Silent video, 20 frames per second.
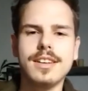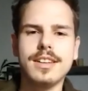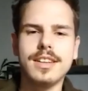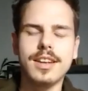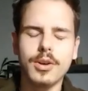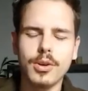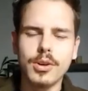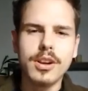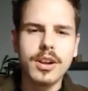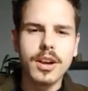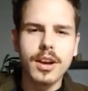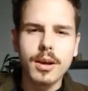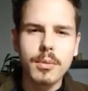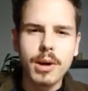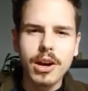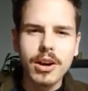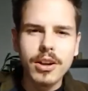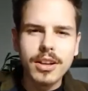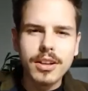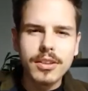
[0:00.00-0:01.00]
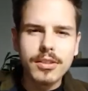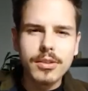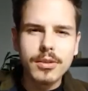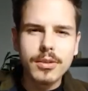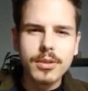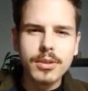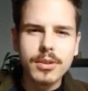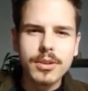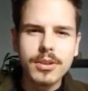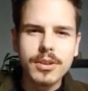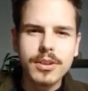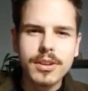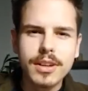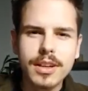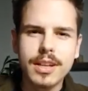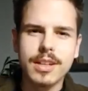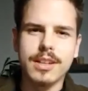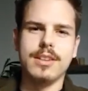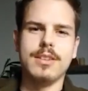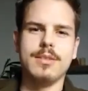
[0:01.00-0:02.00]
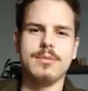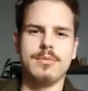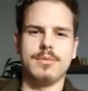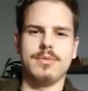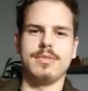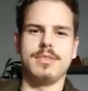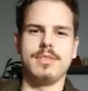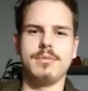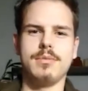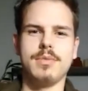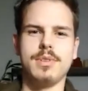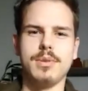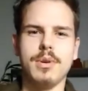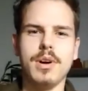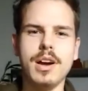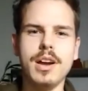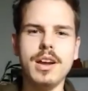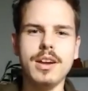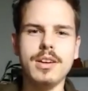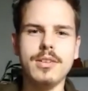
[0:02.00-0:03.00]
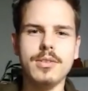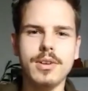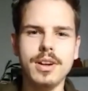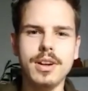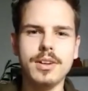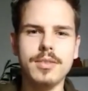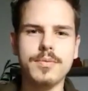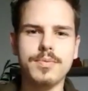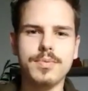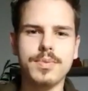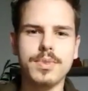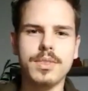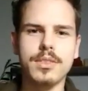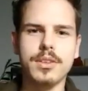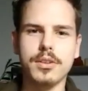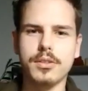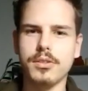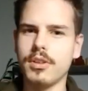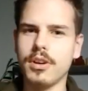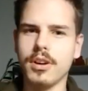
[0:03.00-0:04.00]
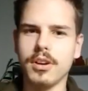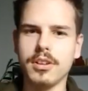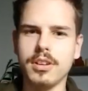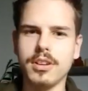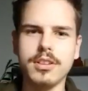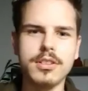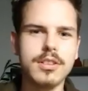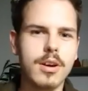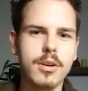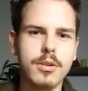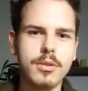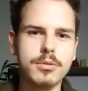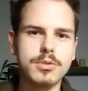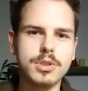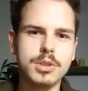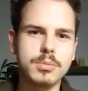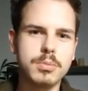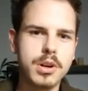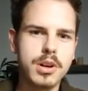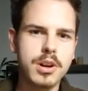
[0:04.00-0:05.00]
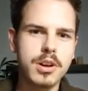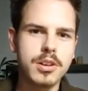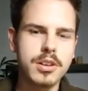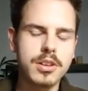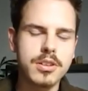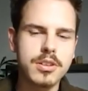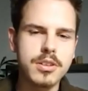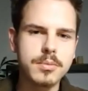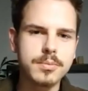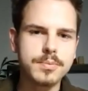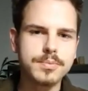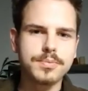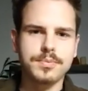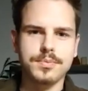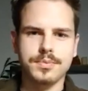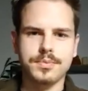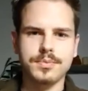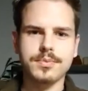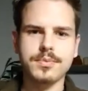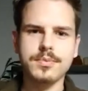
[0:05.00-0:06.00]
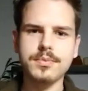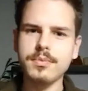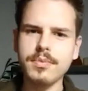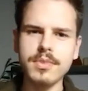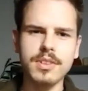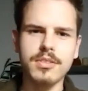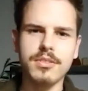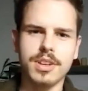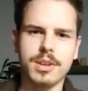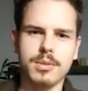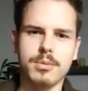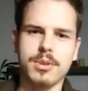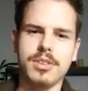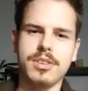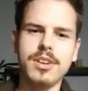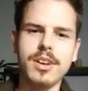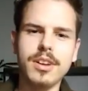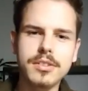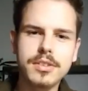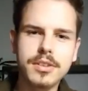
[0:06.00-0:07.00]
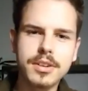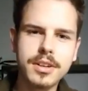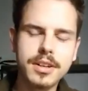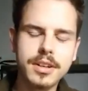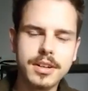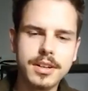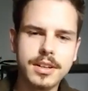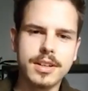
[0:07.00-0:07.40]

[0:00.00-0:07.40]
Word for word: des roules de rebord là-dessus Là, il me dit Ouais, ouais. T'as-tu gagné Non, j'ai pas gagné. Fait qu'il m'a dit En tout cas,